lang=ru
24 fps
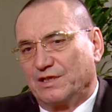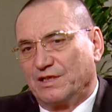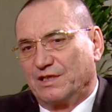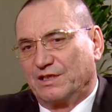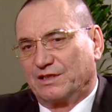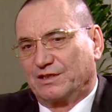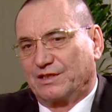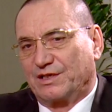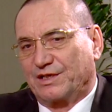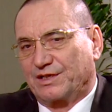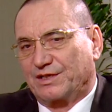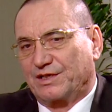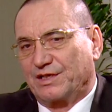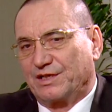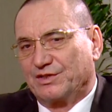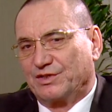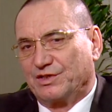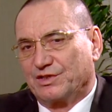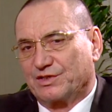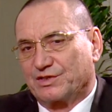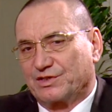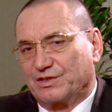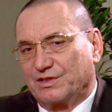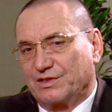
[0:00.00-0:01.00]
это,
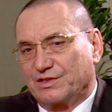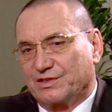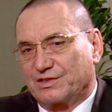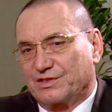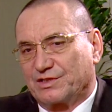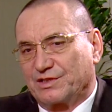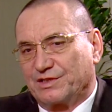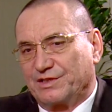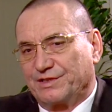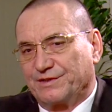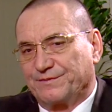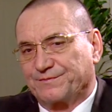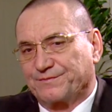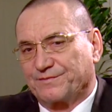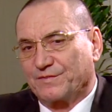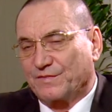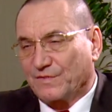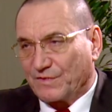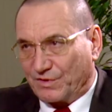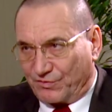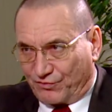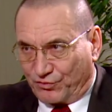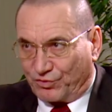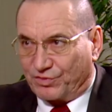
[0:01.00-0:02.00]
конечно же,
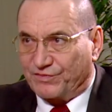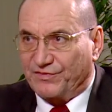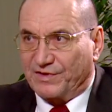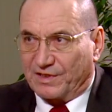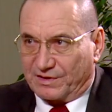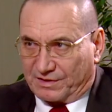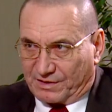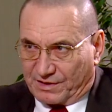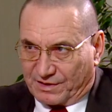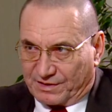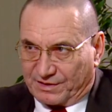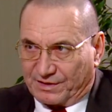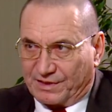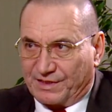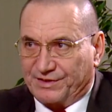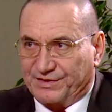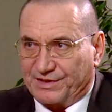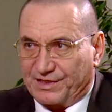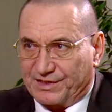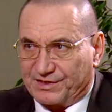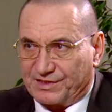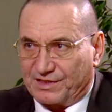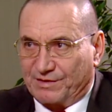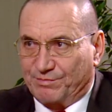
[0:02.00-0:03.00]
двухвекторная
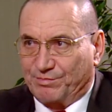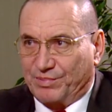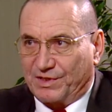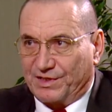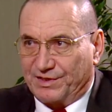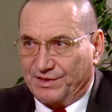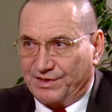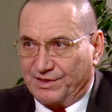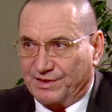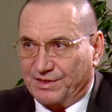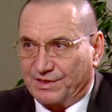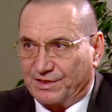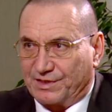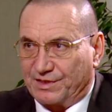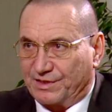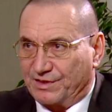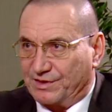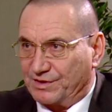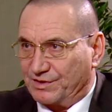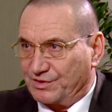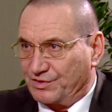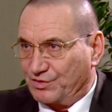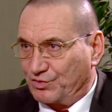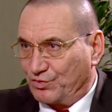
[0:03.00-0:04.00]
наша
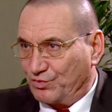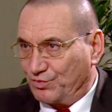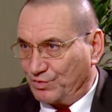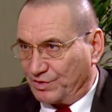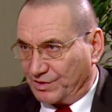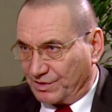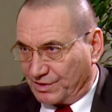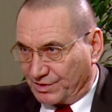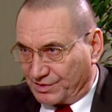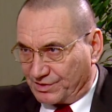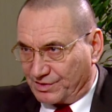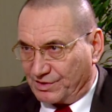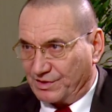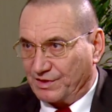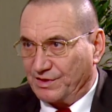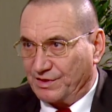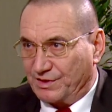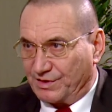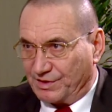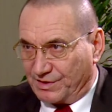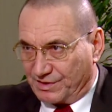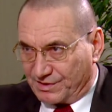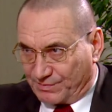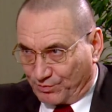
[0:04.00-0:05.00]
политика, что мы
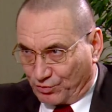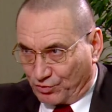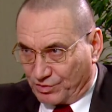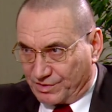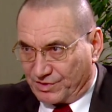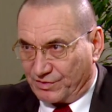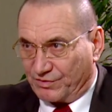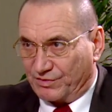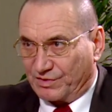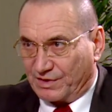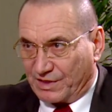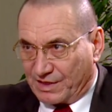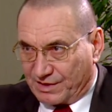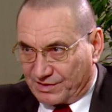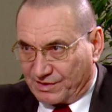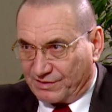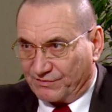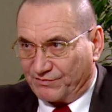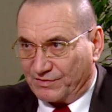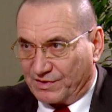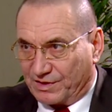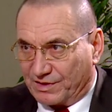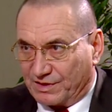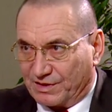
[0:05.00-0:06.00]
должны использовать наше
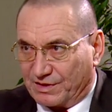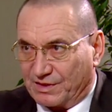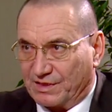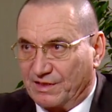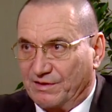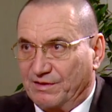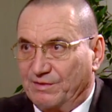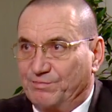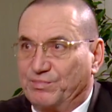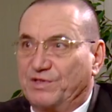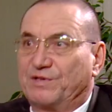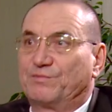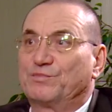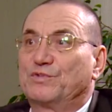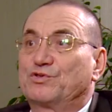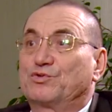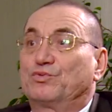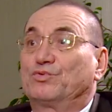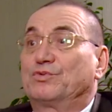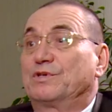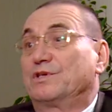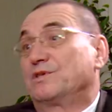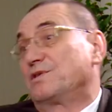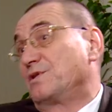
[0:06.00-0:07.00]
выгодное
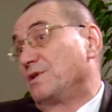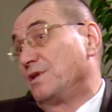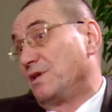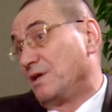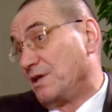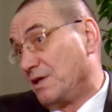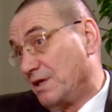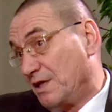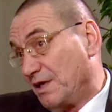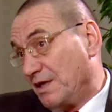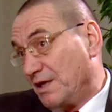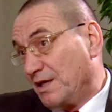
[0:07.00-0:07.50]
промежуточное